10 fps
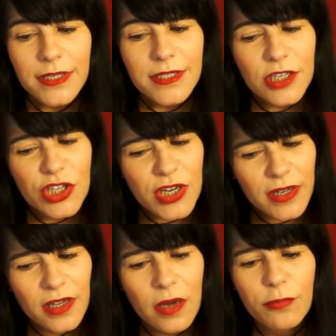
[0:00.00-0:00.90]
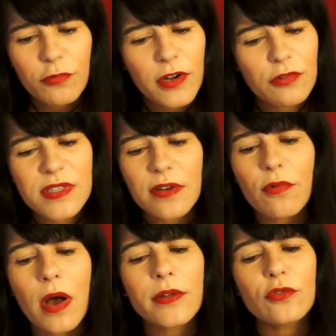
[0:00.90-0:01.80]
si chacun pouvait le
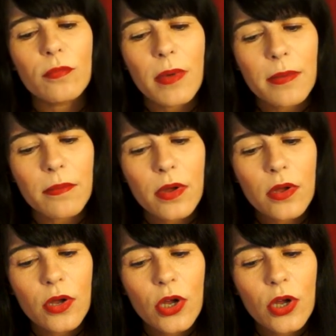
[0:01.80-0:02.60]
savoir d'eux-mêmes,